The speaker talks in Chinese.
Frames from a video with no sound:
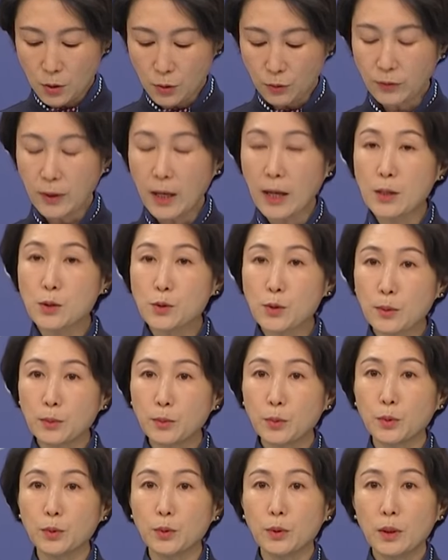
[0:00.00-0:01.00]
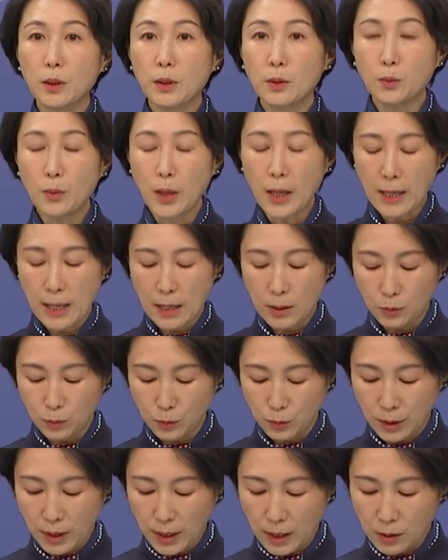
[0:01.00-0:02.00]
中方还宣布，未来
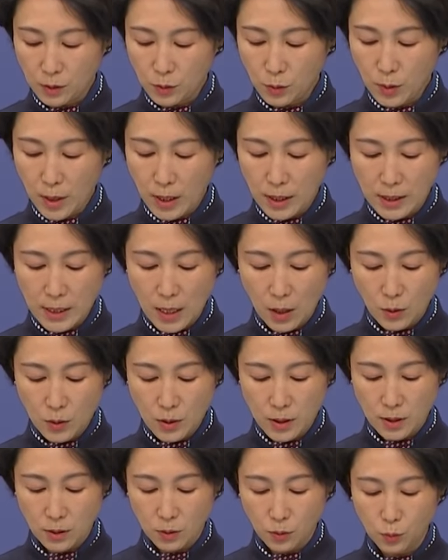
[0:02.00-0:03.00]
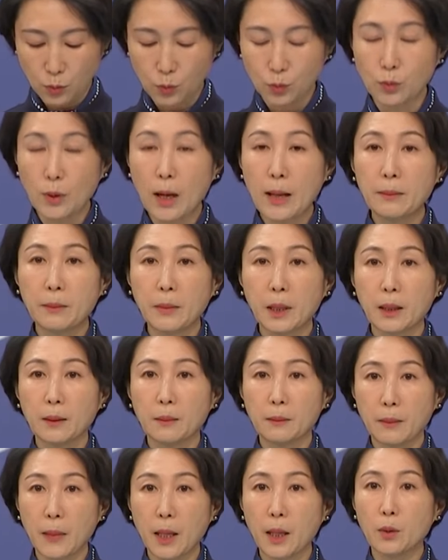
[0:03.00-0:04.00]
五年愿邀请五万
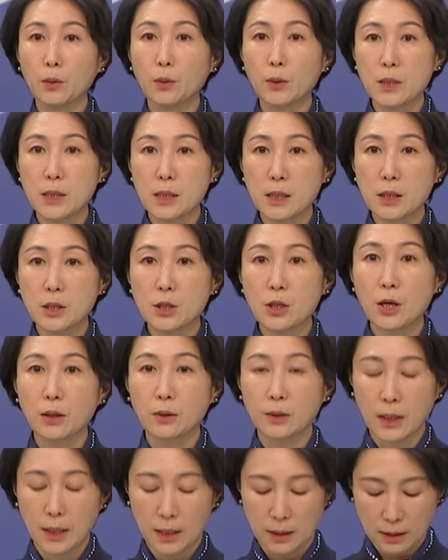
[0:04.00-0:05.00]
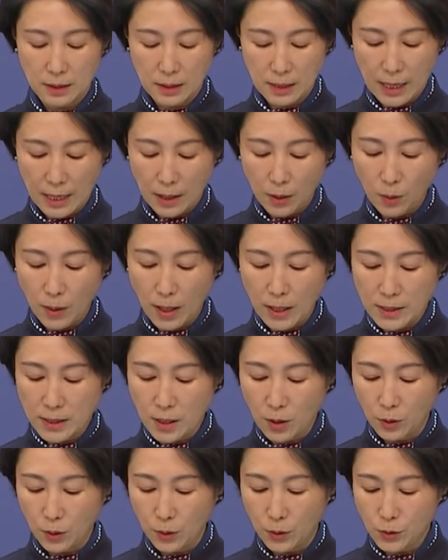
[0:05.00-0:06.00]
名美国青少年来华
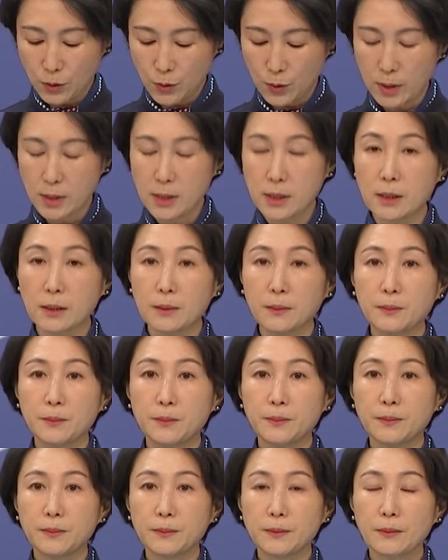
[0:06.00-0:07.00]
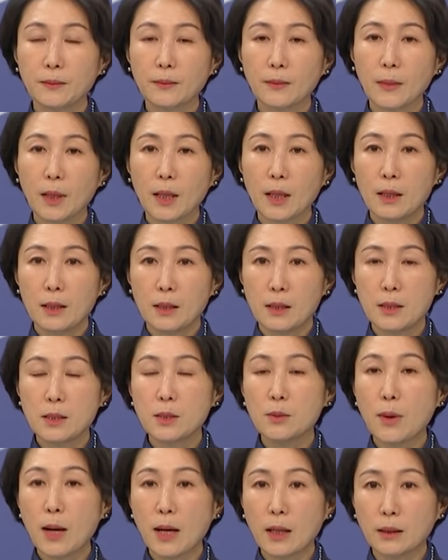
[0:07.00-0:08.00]
交流学习。
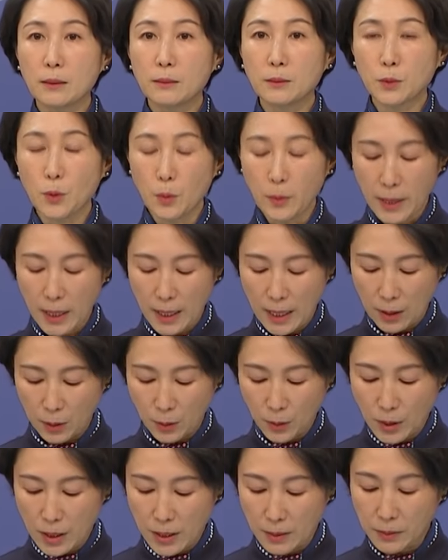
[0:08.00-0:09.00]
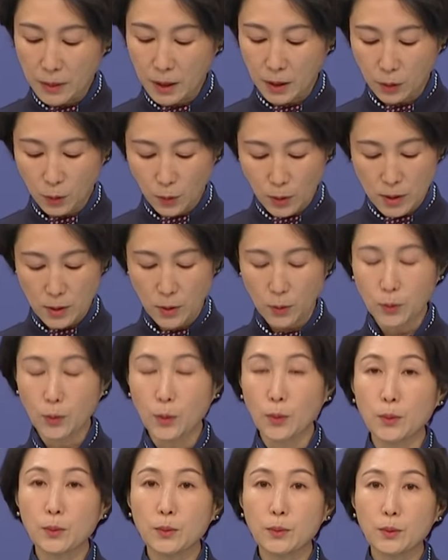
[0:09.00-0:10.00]
希望中美两国人民多走
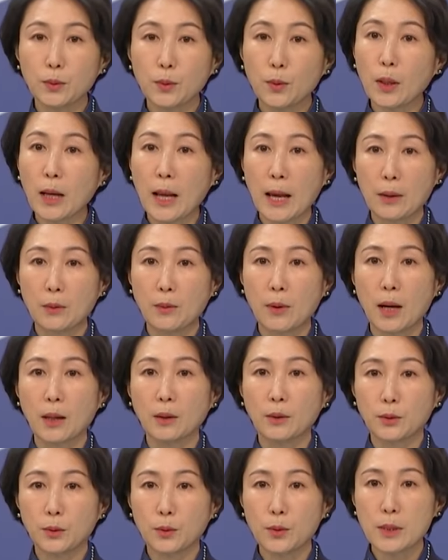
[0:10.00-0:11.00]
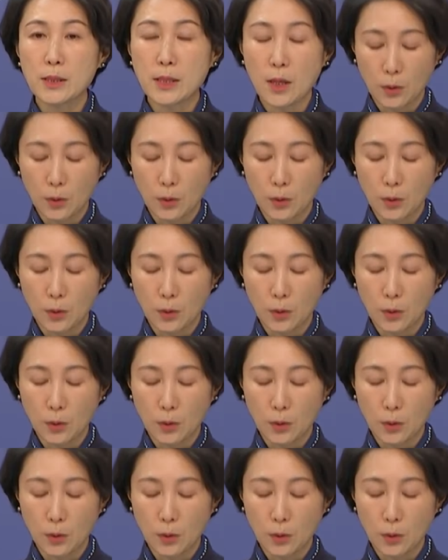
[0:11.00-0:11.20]
动、多来往、多